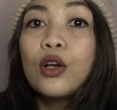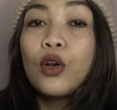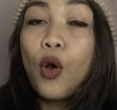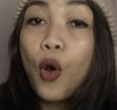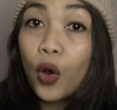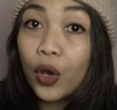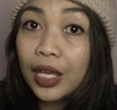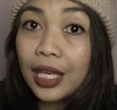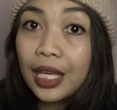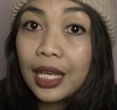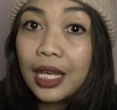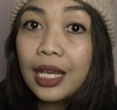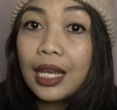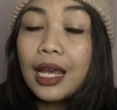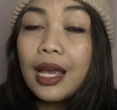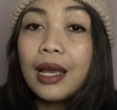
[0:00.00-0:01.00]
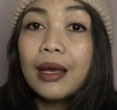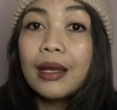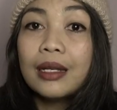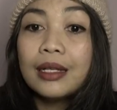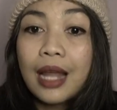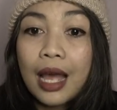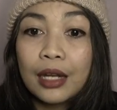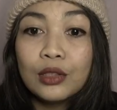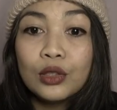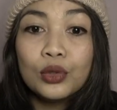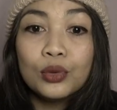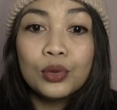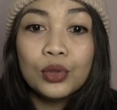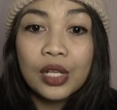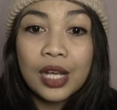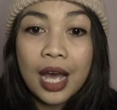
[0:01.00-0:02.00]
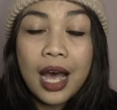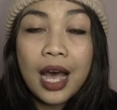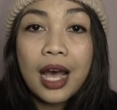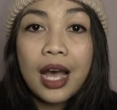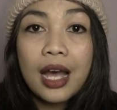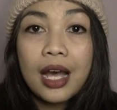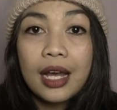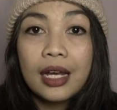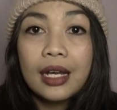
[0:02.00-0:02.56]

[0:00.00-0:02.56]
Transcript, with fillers: koki dan juga